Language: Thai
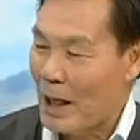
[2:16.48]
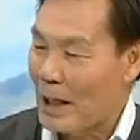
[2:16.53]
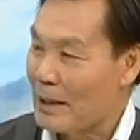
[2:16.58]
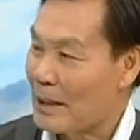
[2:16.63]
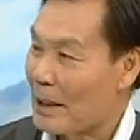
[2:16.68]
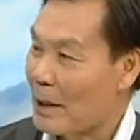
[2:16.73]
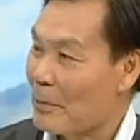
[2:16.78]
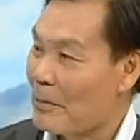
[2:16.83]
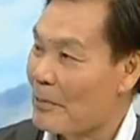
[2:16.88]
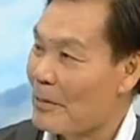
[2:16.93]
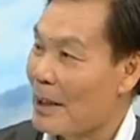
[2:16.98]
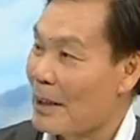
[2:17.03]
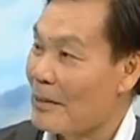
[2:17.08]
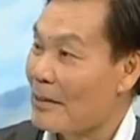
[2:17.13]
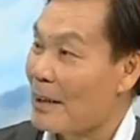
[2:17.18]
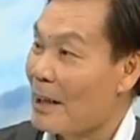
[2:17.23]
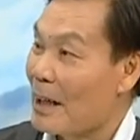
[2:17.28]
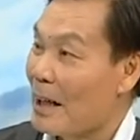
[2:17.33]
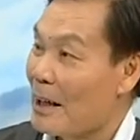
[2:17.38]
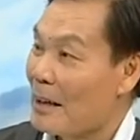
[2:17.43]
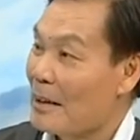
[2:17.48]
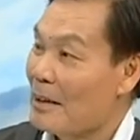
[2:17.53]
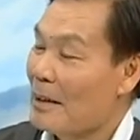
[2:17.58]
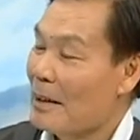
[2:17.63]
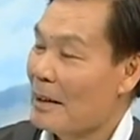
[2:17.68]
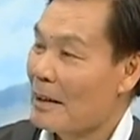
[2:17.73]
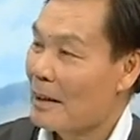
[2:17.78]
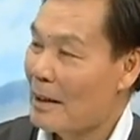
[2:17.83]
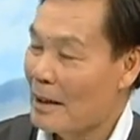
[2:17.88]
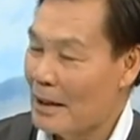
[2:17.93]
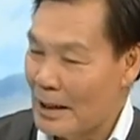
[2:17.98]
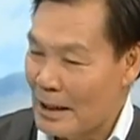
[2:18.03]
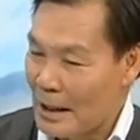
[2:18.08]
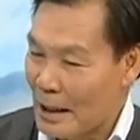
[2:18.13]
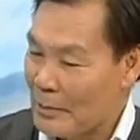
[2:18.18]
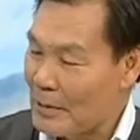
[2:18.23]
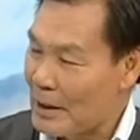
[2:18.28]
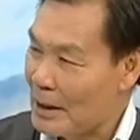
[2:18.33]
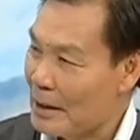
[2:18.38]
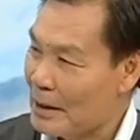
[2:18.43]
กพันกับศาสนาใช่ครับก็เลย
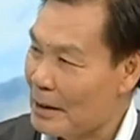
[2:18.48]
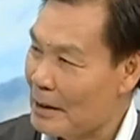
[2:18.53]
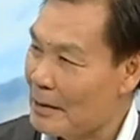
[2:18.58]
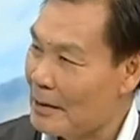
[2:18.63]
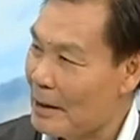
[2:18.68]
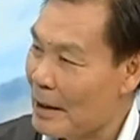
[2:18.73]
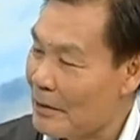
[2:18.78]
นับถือ